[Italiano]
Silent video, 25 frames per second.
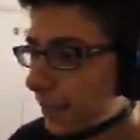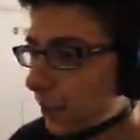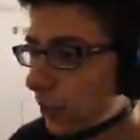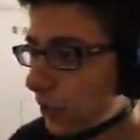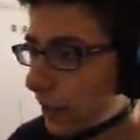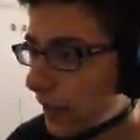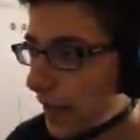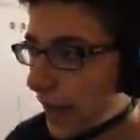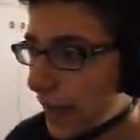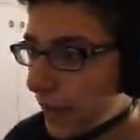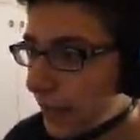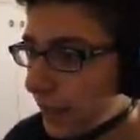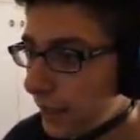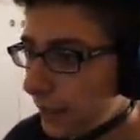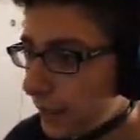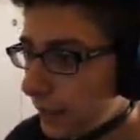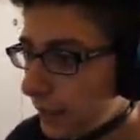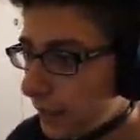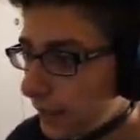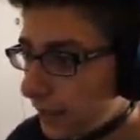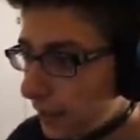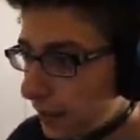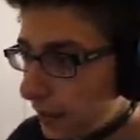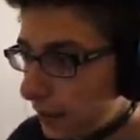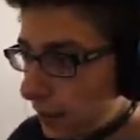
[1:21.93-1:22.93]
Ok,
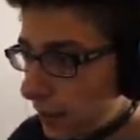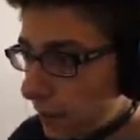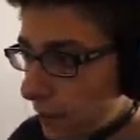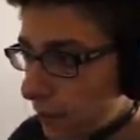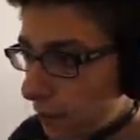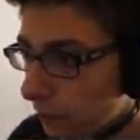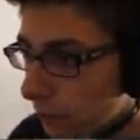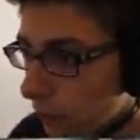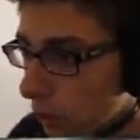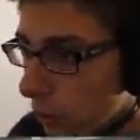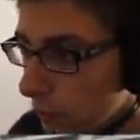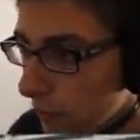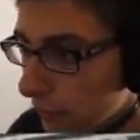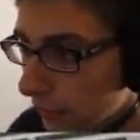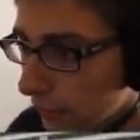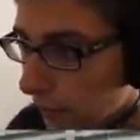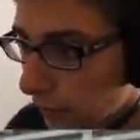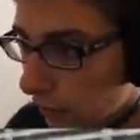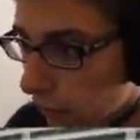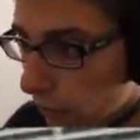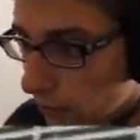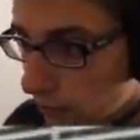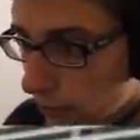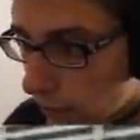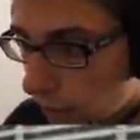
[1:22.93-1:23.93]
ehm, com'è
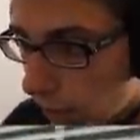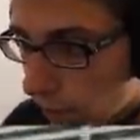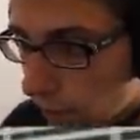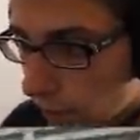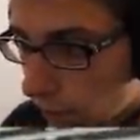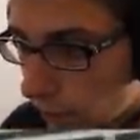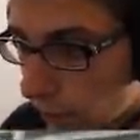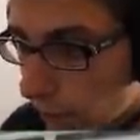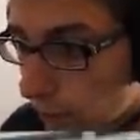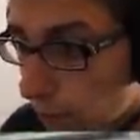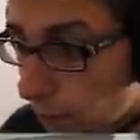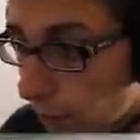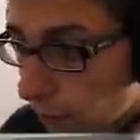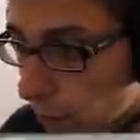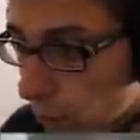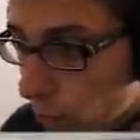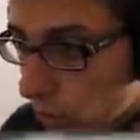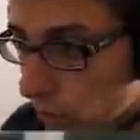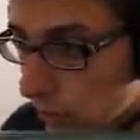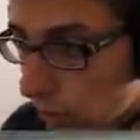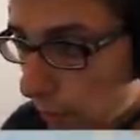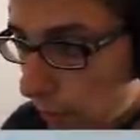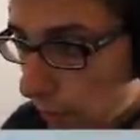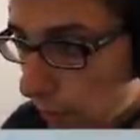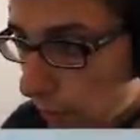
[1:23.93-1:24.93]
andato l'esame, il
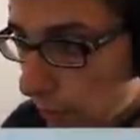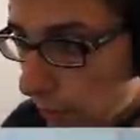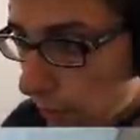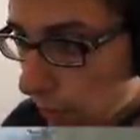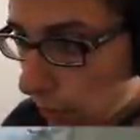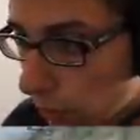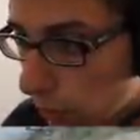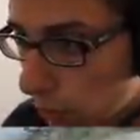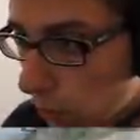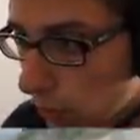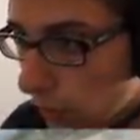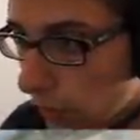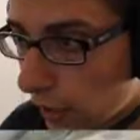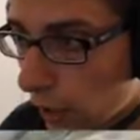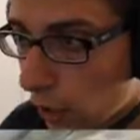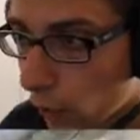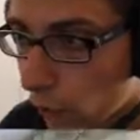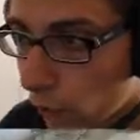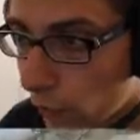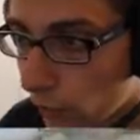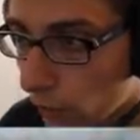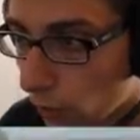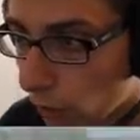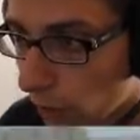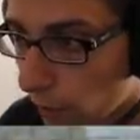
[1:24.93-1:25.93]
primo esame di maturità,
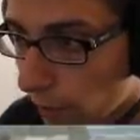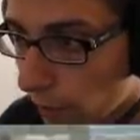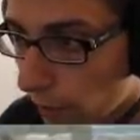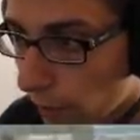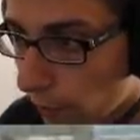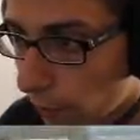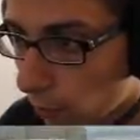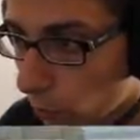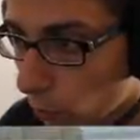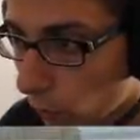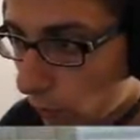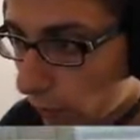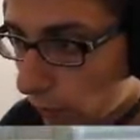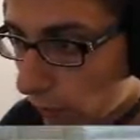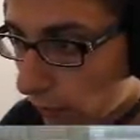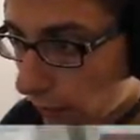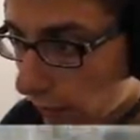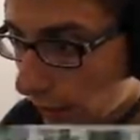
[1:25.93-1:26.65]
ovvero la prima prova di